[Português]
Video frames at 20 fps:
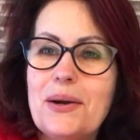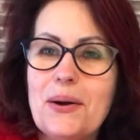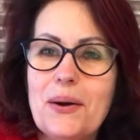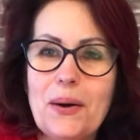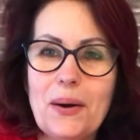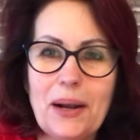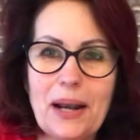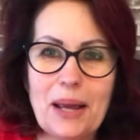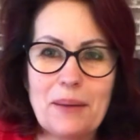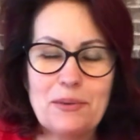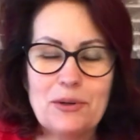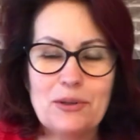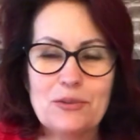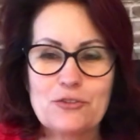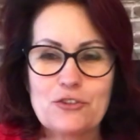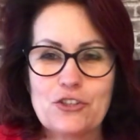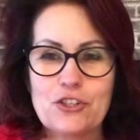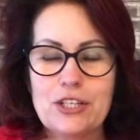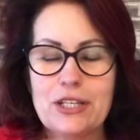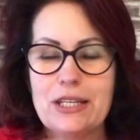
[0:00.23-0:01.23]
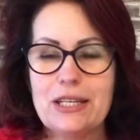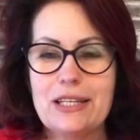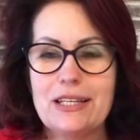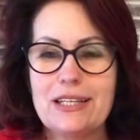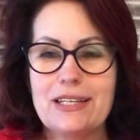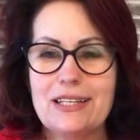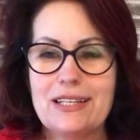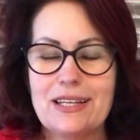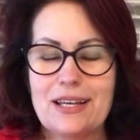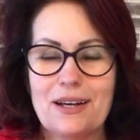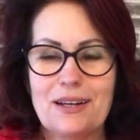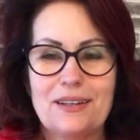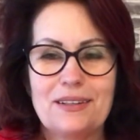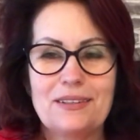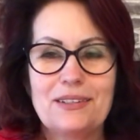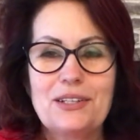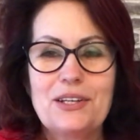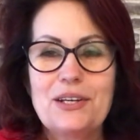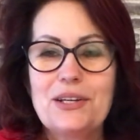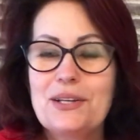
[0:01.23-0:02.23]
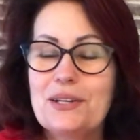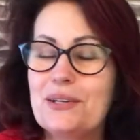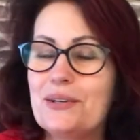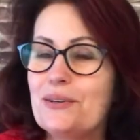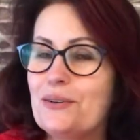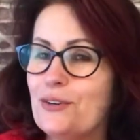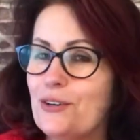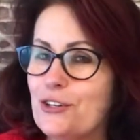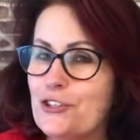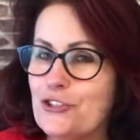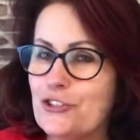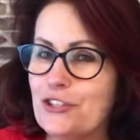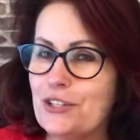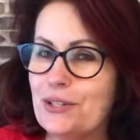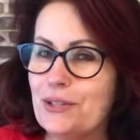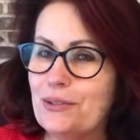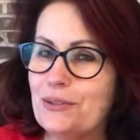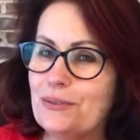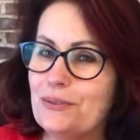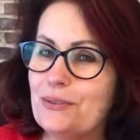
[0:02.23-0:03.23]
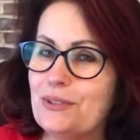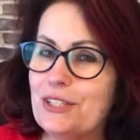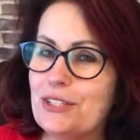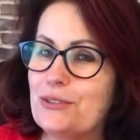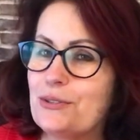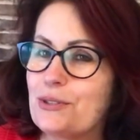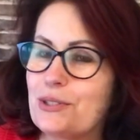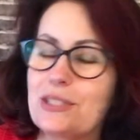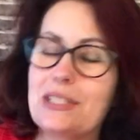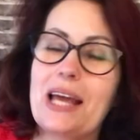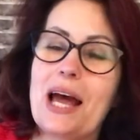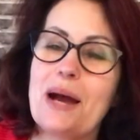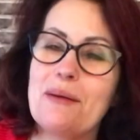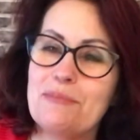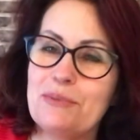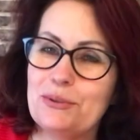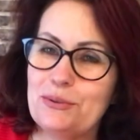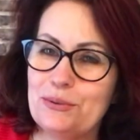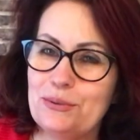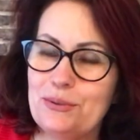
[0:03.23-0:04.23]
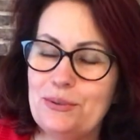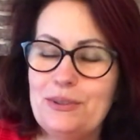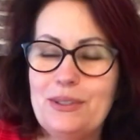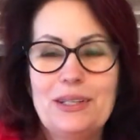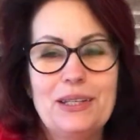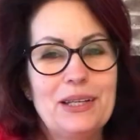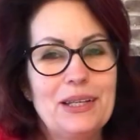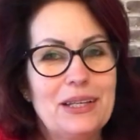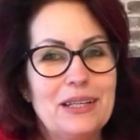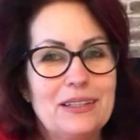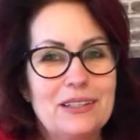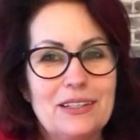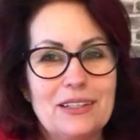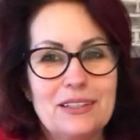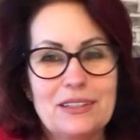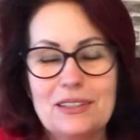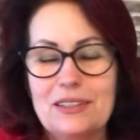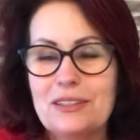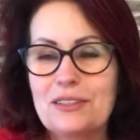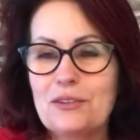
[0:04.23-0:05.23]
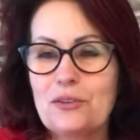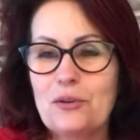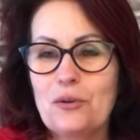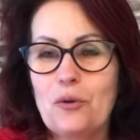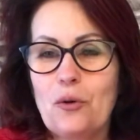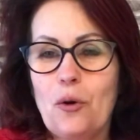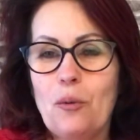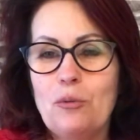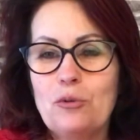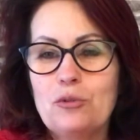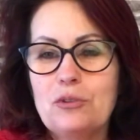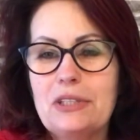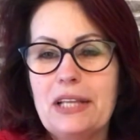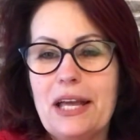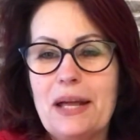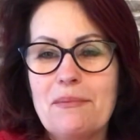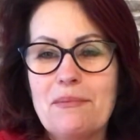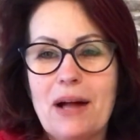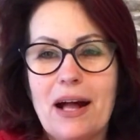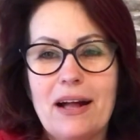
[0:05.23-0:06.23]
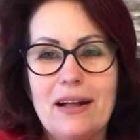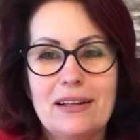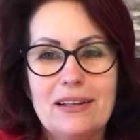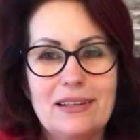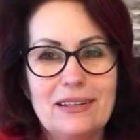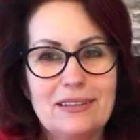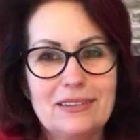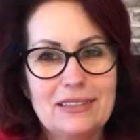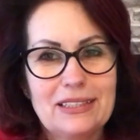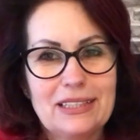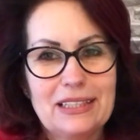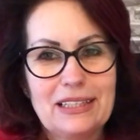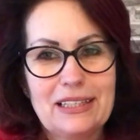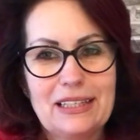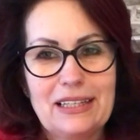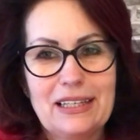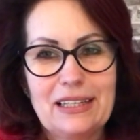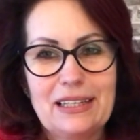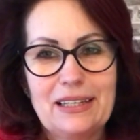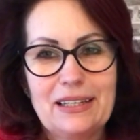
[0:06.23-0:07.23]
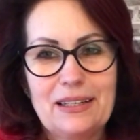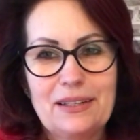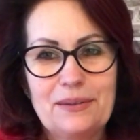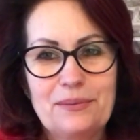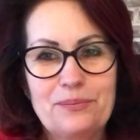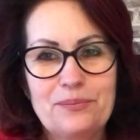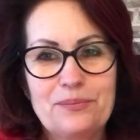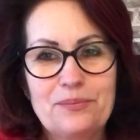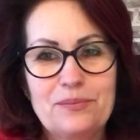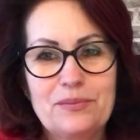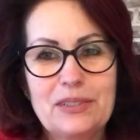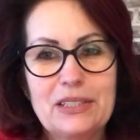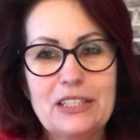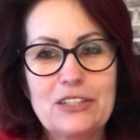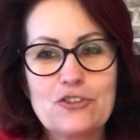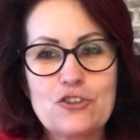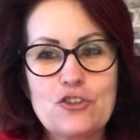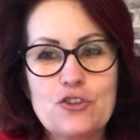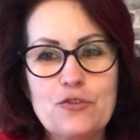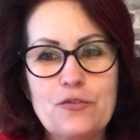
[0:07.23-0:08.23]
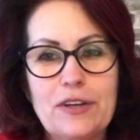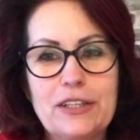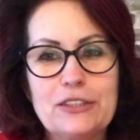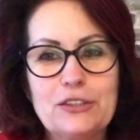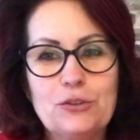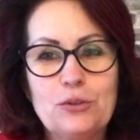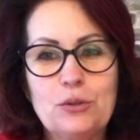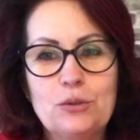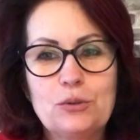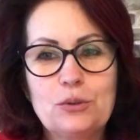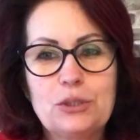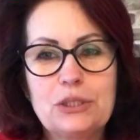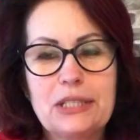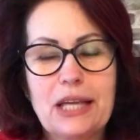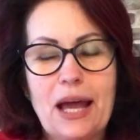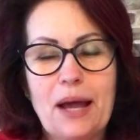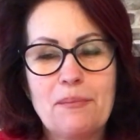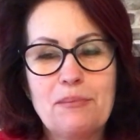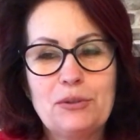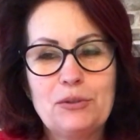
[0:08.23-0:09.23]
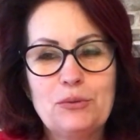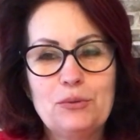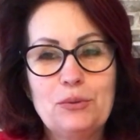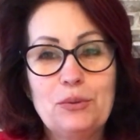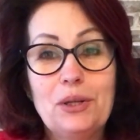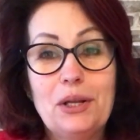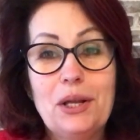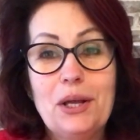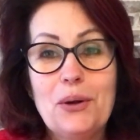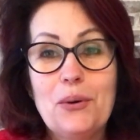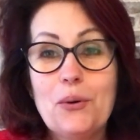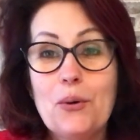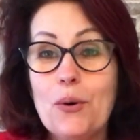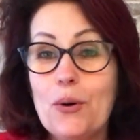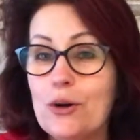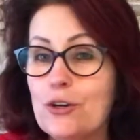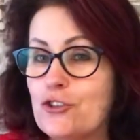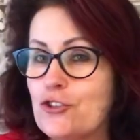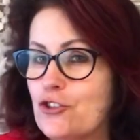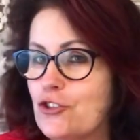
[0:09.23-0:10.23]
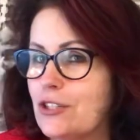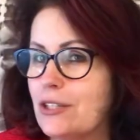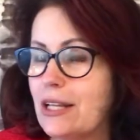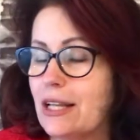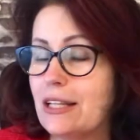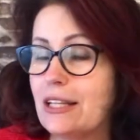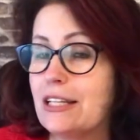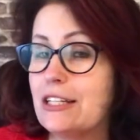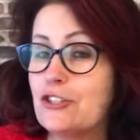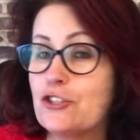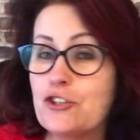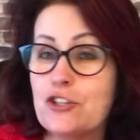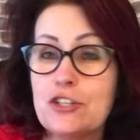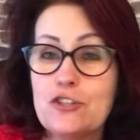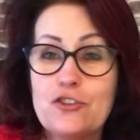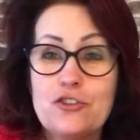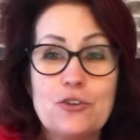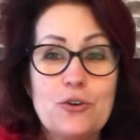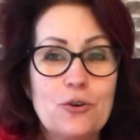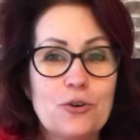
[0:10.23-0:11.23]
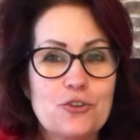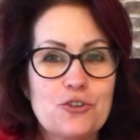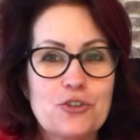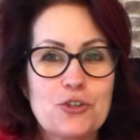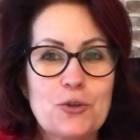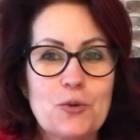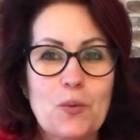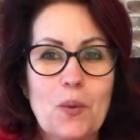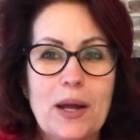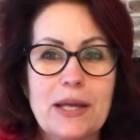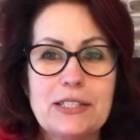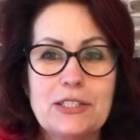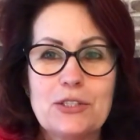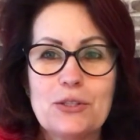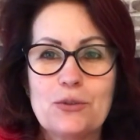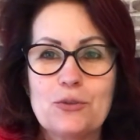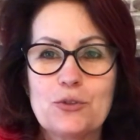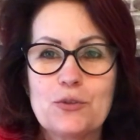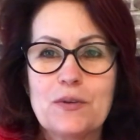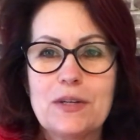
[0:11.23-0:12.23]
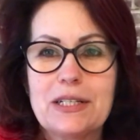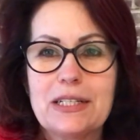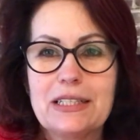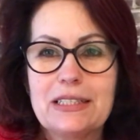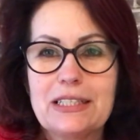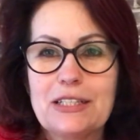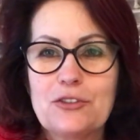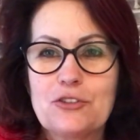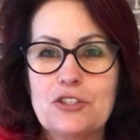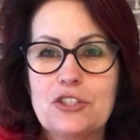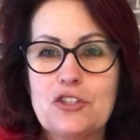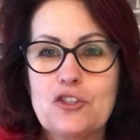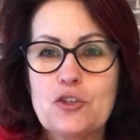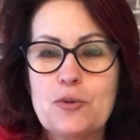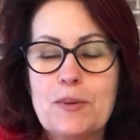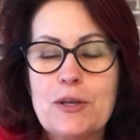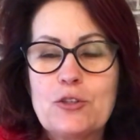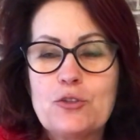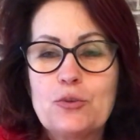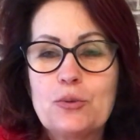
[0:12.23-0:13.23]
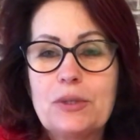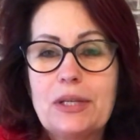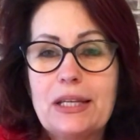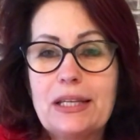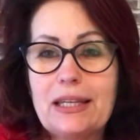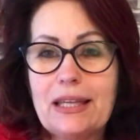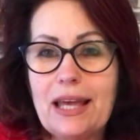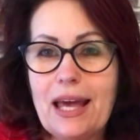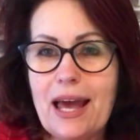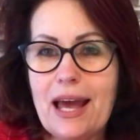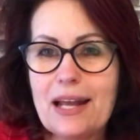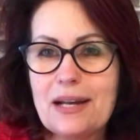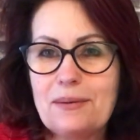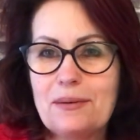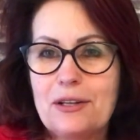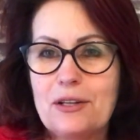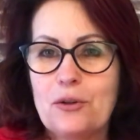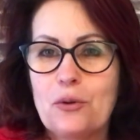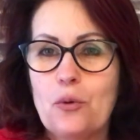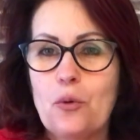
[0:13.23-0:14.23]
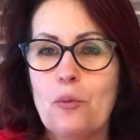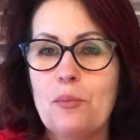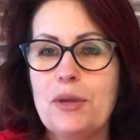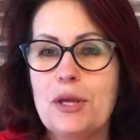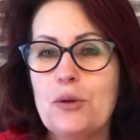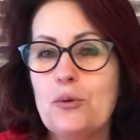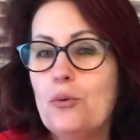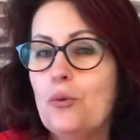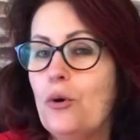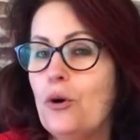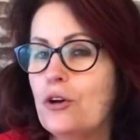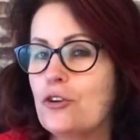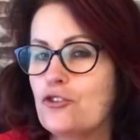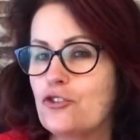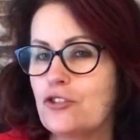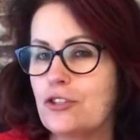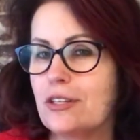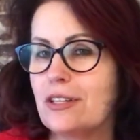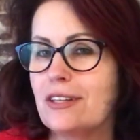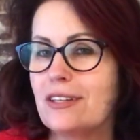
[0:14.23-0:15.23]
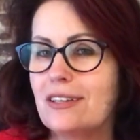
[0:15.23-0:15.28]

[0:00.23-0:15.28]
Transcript: Olá, bom dia! Hoje, um lindo sábado, como tema é, que a gente faz todo sábado, hoje, né, na energia de hoje, quais são os verdadeiros sentimentos? O que quer comigo hoje?